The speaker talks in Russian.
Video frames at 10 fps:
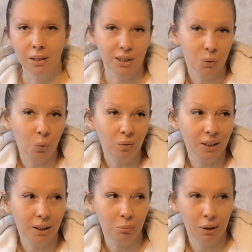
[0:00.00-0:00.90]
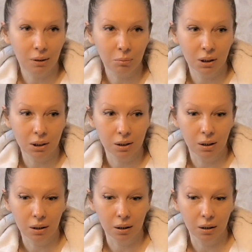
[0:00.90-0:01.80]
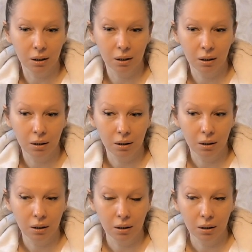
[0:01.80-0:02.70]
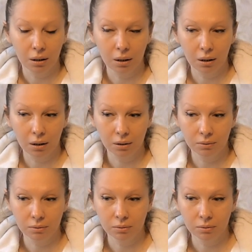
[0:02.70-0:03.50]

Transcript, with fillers: рискованная беременность или как? А,